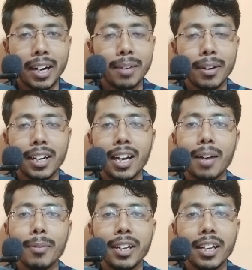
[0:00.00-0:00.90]
বাড়ির বাইরে
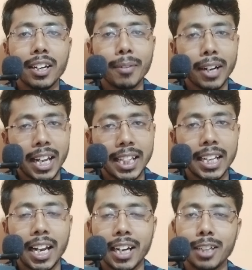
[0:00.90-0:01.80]
না বেরিয়ে বা
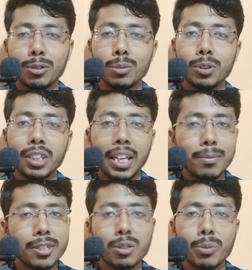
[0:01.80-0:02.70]
খেলতে না গিয়ে শুধুমাত্র
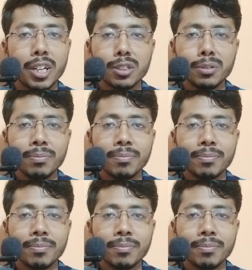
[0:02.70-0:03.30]
গেমসে ডুবে আছো